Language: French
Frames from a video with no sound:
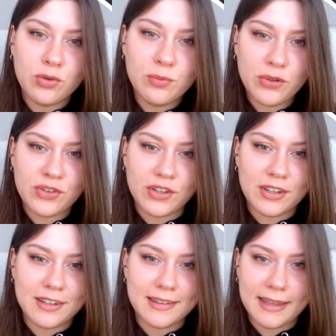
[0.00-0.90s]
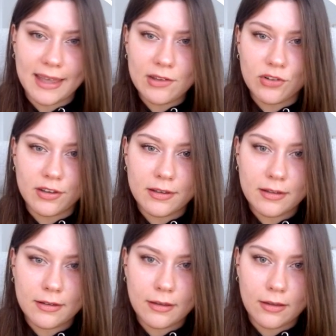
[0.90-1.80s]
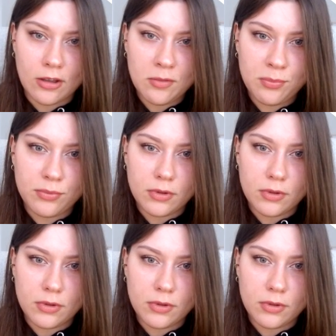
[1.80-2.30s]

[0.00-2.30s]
tout le monde, dégage Hop,